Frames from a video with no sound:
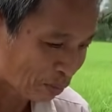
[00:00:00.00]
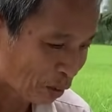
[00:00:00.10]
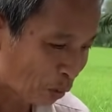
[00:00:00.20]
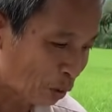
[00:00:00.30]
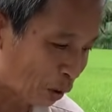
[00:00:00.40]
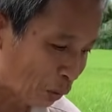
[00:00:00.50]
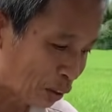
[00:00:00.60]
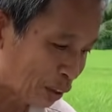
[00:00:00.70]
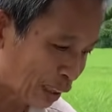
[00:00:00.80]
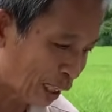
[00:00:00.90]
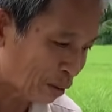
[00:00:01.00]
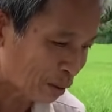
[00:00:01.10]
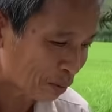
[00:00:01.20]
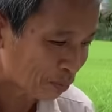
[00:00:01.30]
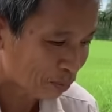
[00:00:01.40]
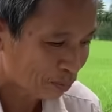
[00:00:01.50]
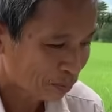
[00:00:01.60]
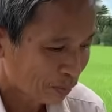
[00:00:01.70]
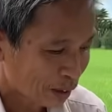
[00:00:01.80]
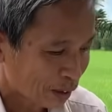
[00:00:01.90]
của tôi như sau
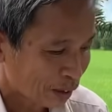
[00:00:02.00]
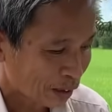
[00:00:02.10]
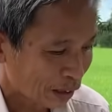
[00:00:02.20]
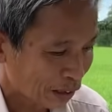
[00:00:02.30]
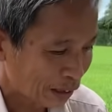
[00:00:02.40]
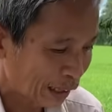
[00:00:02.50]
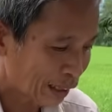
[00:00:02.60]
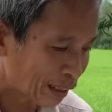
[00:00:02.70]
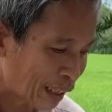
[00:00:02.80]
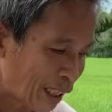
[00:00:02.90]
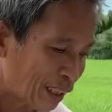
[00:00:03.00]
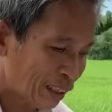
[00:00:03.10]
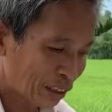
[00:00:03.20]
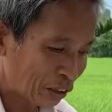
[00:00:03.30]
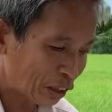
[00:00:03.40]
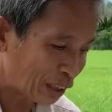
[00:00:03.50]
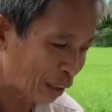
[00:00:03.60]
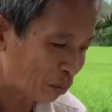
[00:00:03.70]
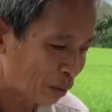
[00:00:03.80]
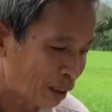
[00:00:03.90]
thì xét ra đó ngược
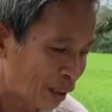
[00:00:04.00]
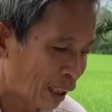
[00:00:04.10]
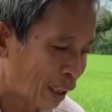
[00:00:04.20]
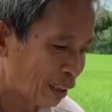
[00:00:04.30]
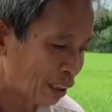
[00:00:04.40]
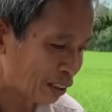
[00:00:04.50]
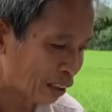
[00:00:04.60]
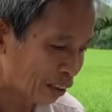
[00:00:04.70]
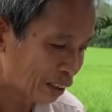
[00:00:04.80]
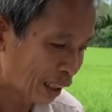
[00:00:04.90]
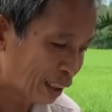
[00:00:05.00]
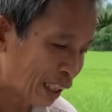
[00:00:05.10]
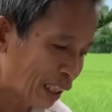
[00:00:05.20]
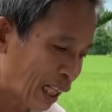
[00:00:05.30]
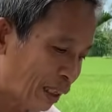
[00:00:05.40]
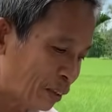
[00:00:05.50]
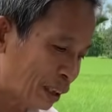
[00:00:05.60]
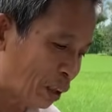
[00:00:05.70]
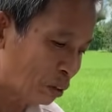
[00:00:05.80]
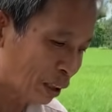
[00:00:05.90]
dòng đó là lịch sử cách đây
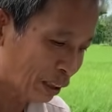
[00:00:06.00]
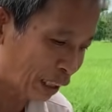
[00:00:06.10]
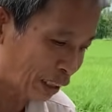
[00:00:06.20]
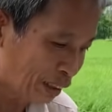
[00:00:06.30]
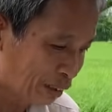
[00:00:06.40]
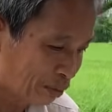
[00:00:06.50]
26 thế kỷ